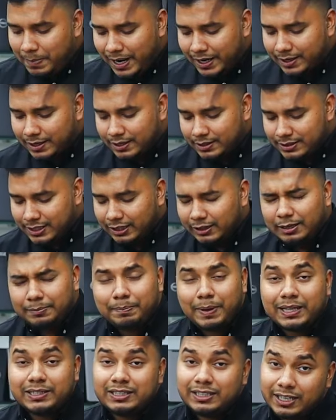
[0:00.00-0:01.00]
বাট যাদের
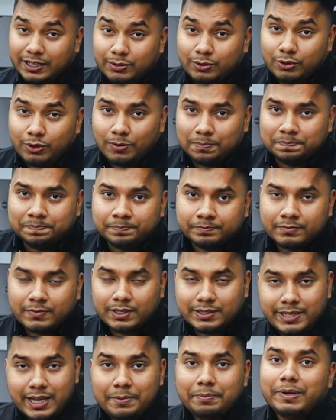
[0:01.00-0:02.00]
বাজেট একটু কম
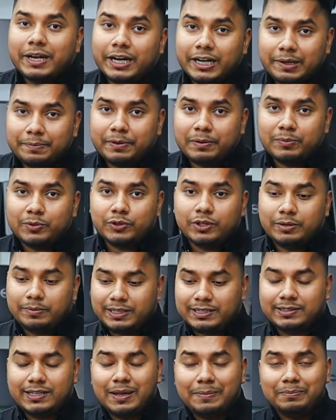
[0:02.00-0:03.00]
সেম গেট আপের মধ্যে
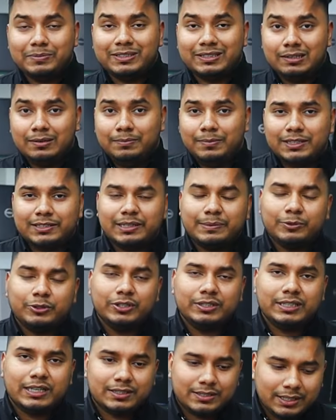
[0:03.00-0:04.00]
বা সেম স্লিমনেসের
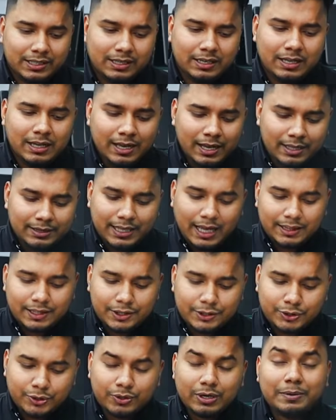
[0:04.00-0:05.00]
মধ্যে চাচ্ছেন
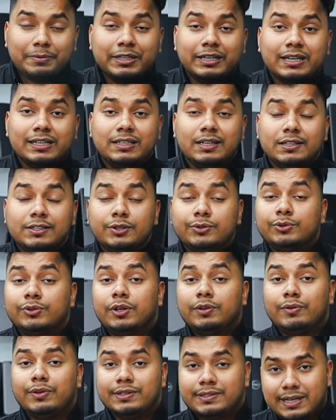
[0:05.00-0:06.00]
তাদের জন্য আমাদের কাছে আছে টু
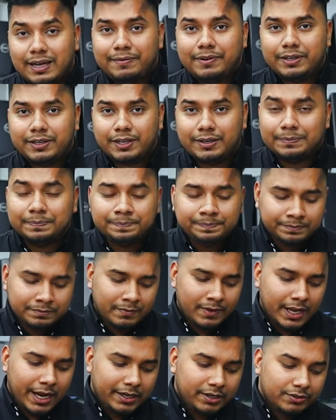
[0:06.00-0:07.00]
থাউজেন্ড সেভেন্টিন
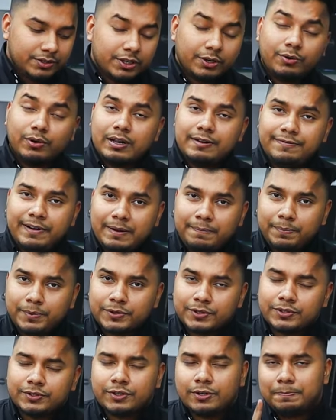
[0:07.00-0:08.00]
এটা হচ্ছে কোরাই ফাইভ
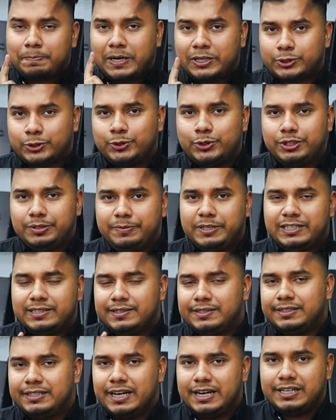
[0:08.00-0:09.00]
প্রসেসর পাঁচশো জিবি
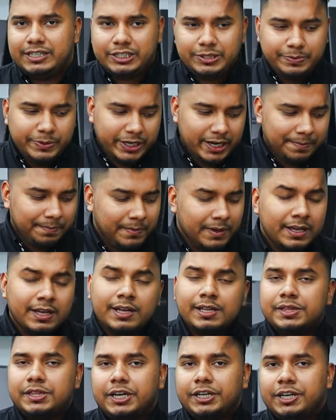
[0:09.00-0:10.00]
এসএসডি এইট জিবি র্যাম
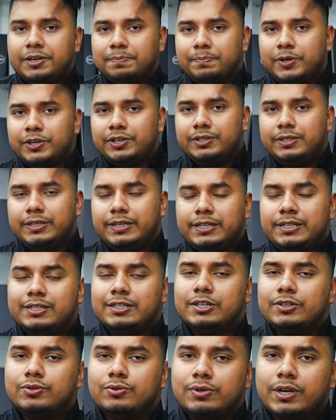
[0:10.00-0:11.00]
থার্টিন পয়েন্ট থ্রি
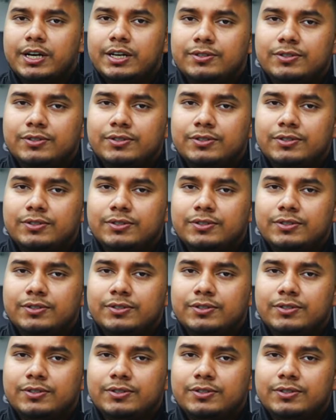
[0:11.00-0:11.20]
ইঞ্চি টু কে